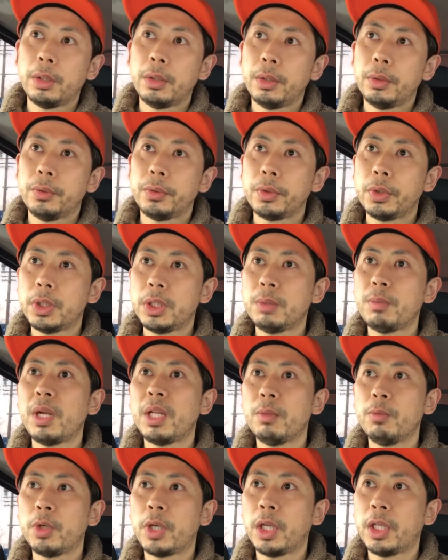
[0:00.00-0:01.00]
福島
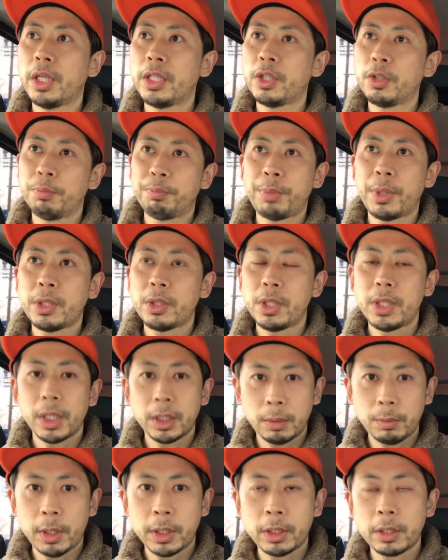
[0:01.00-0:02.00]
に向けて出発いた
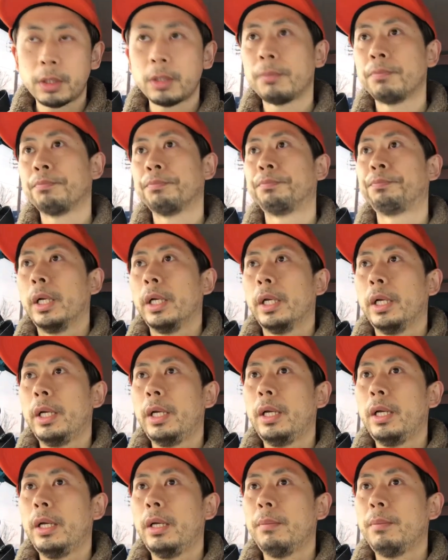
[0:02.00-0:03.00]
します、
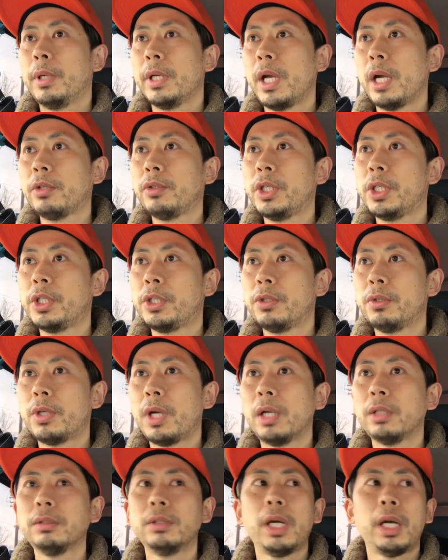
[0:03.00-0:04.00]
えー、まあ、約1週
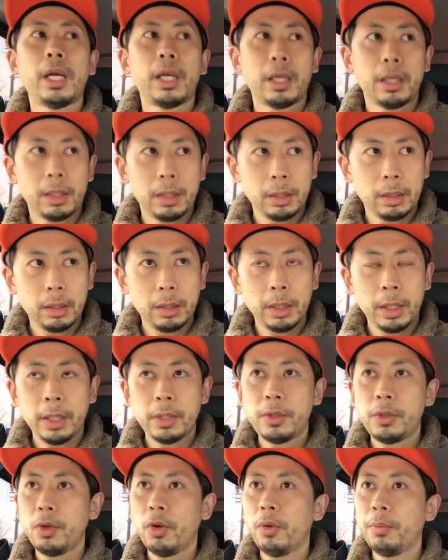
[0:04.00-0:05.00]
間ぐらい
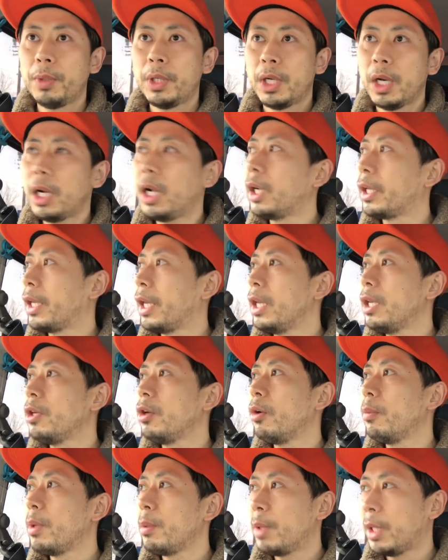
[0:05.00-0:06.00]
月曜日から金
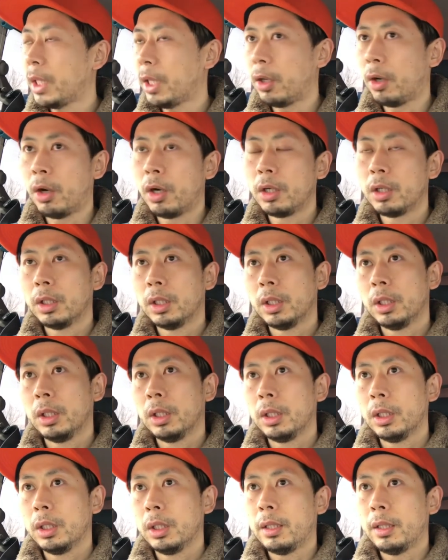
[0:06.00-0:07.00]
曜日までの
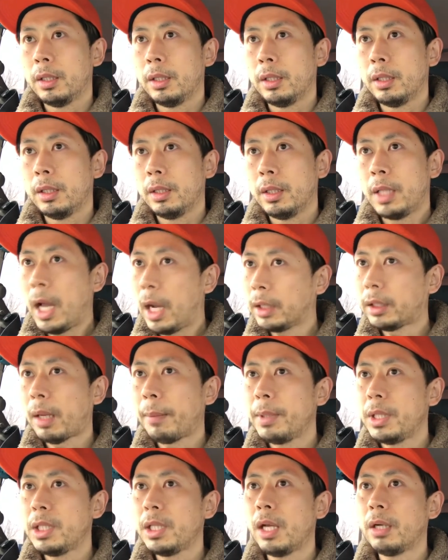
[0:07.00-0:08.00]
長
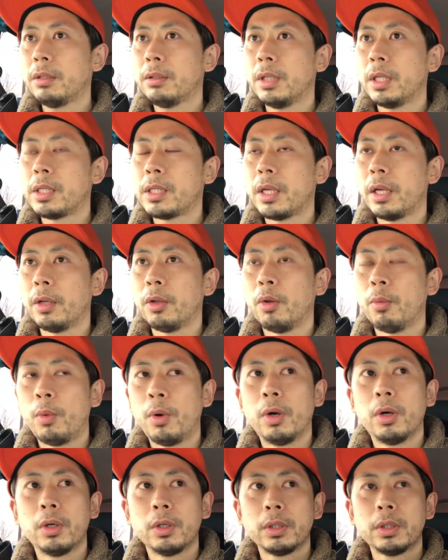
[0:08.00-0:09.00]
旅になるんですけれども
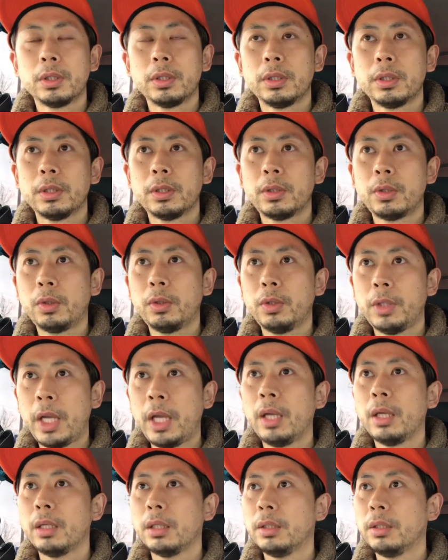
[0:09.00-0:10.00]
そのね
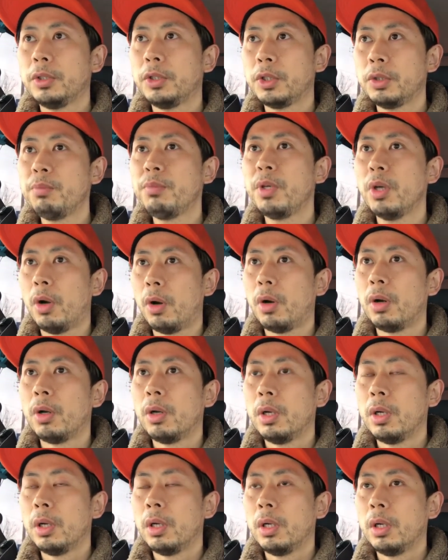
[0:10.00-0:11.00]
準備を
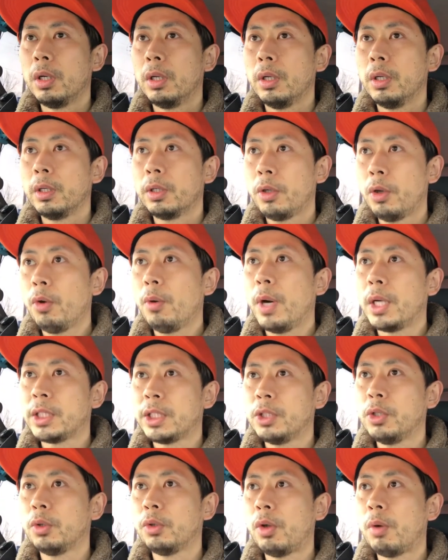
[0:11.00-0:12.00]
今日は
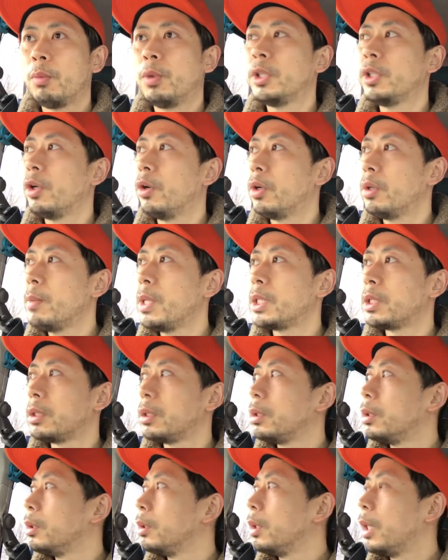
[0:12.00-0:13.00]
しようと思っておりま
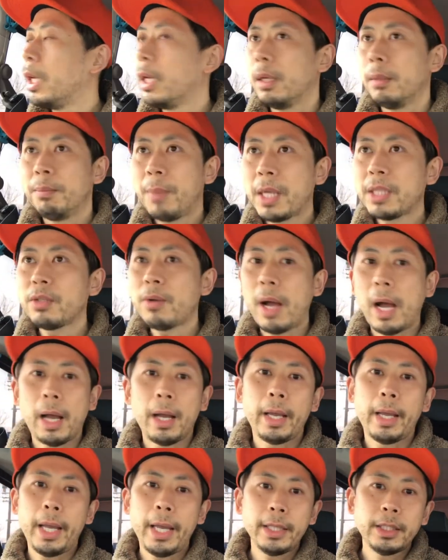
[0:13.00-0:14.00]
すまずは
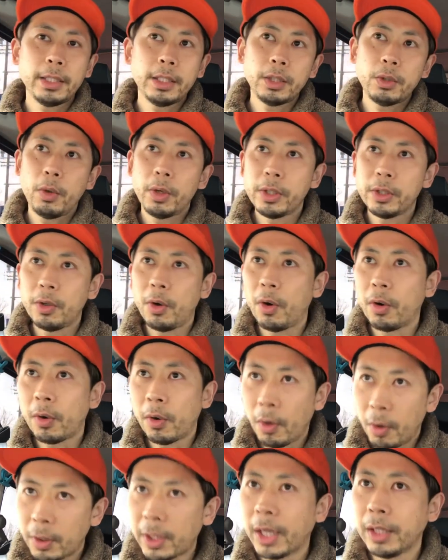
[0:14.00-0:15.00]
エンジンオイルを
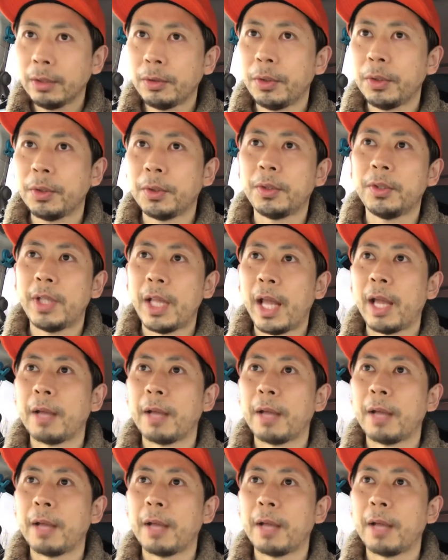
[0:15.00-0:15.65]
交換ということで